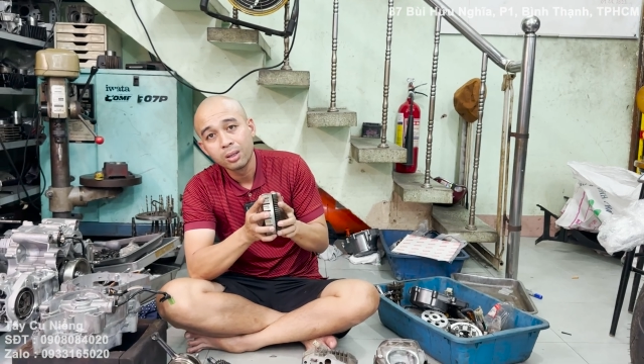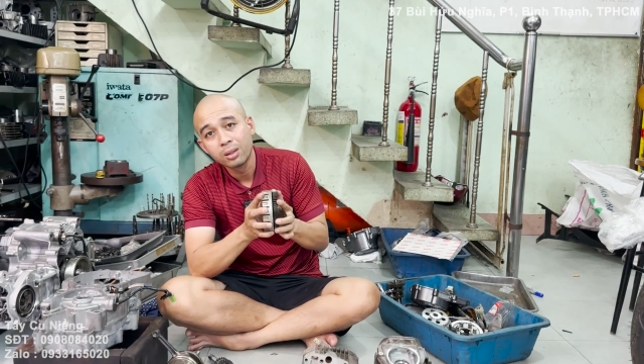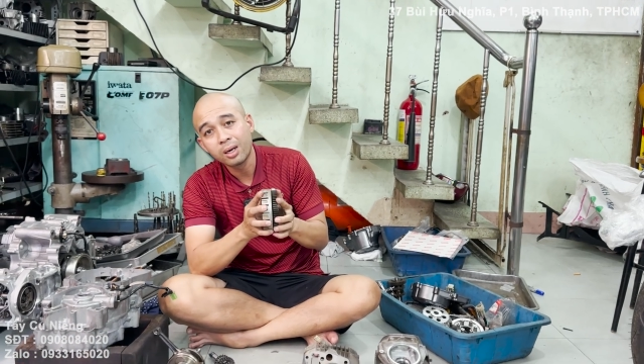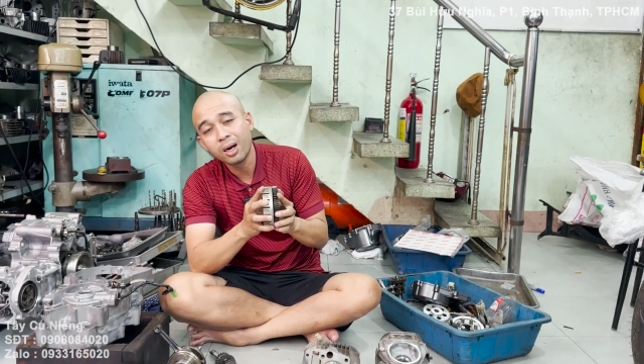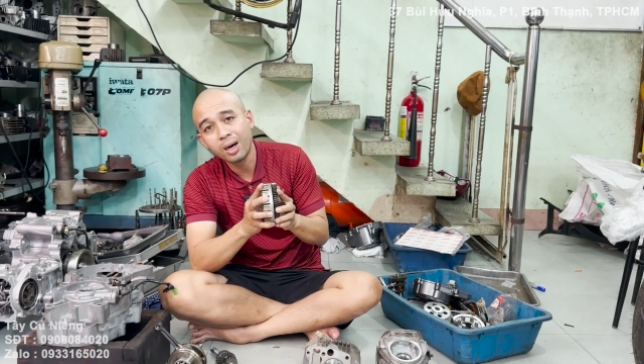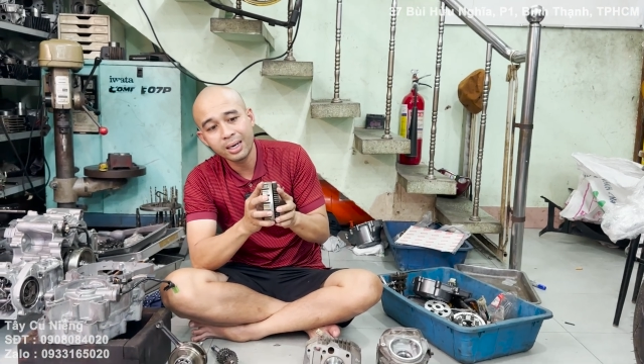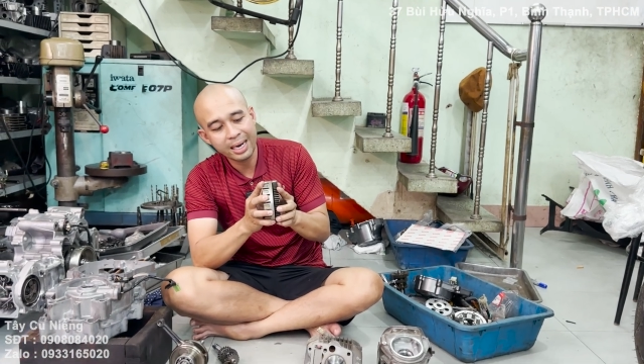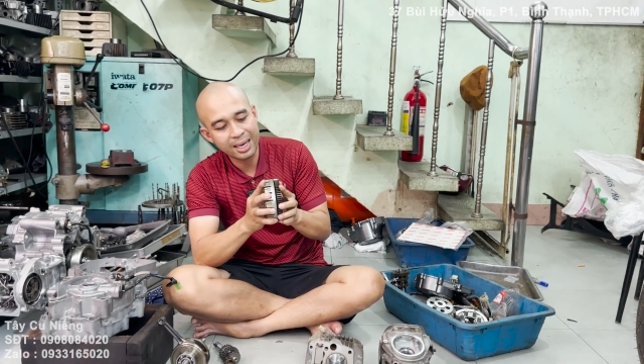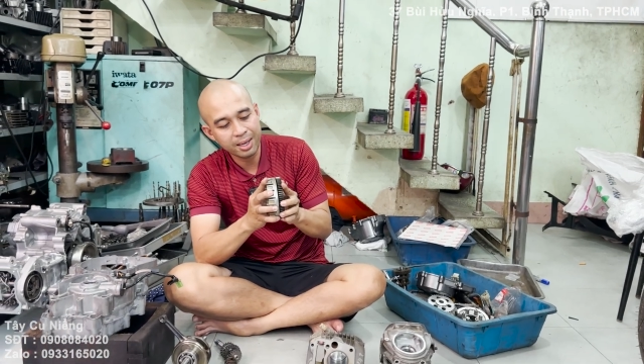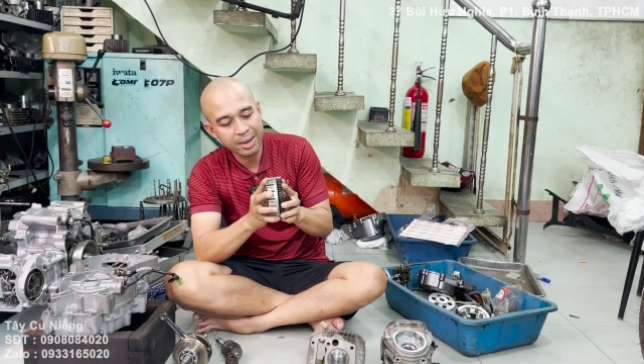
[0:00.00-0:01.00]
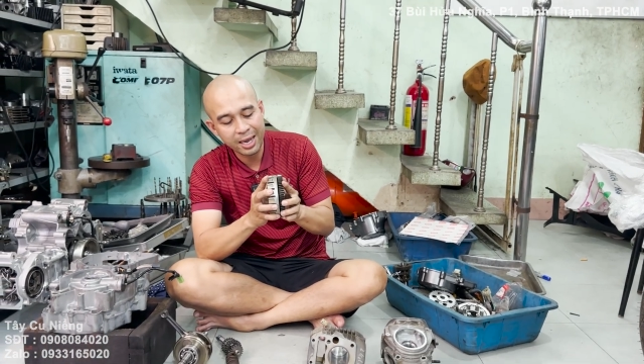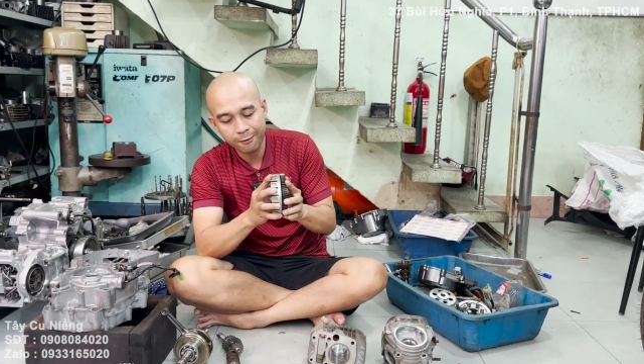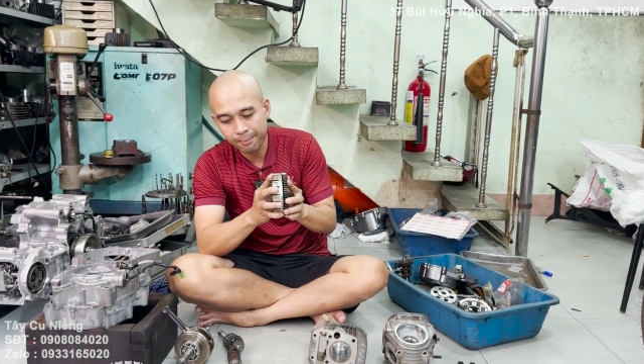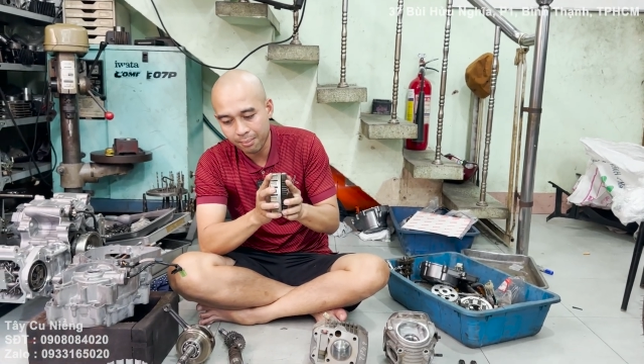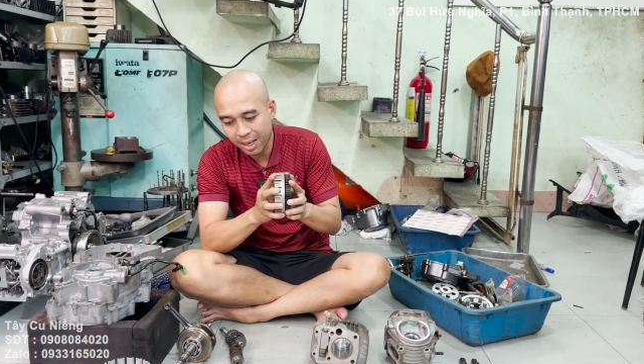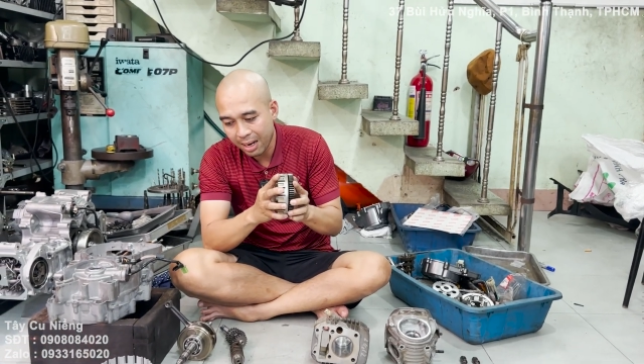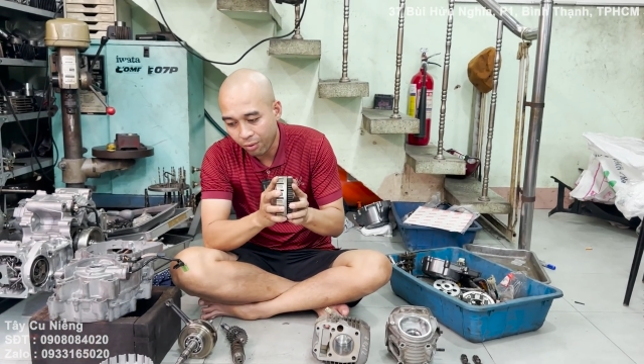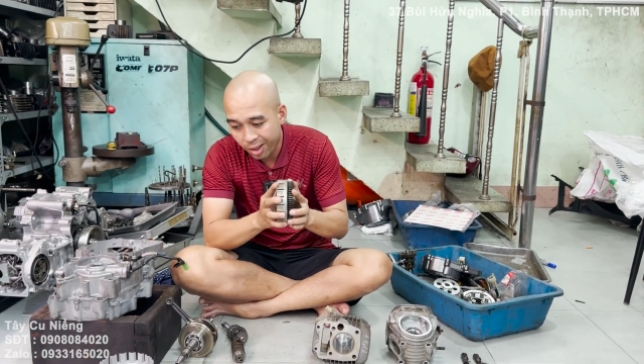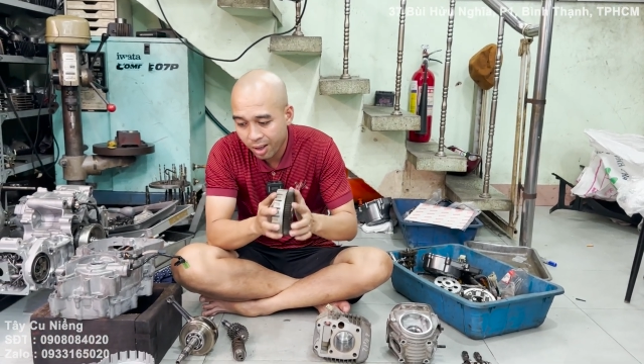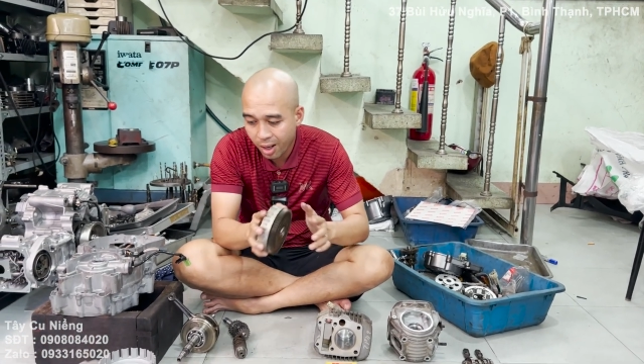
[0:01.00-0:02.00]
nó rơ cái này nè các bạn, bắt
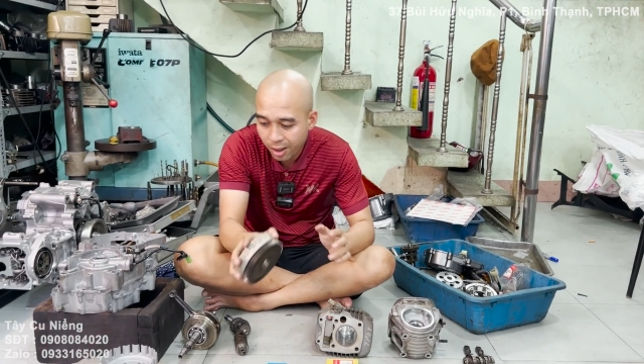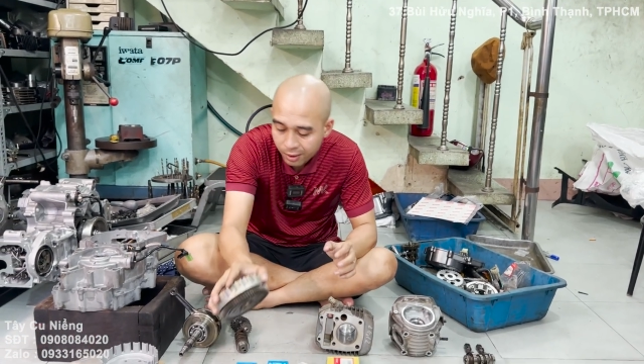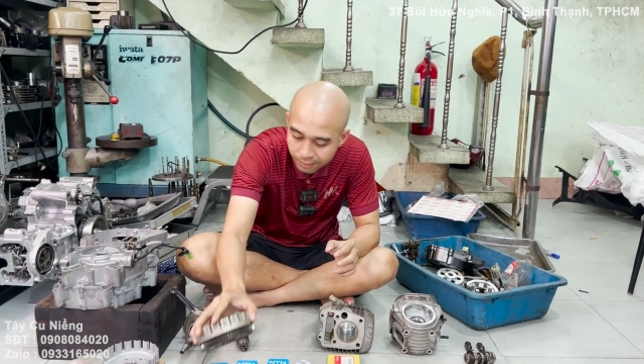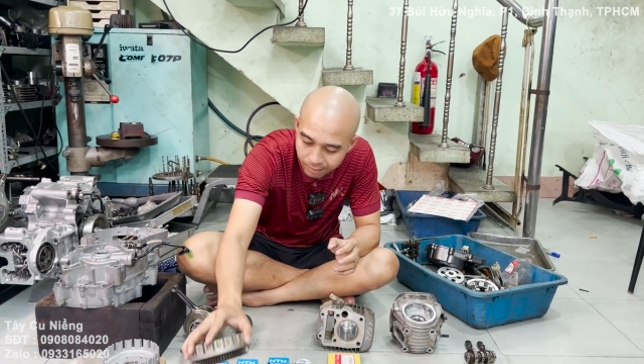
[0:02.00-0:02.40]
đầu nó rơ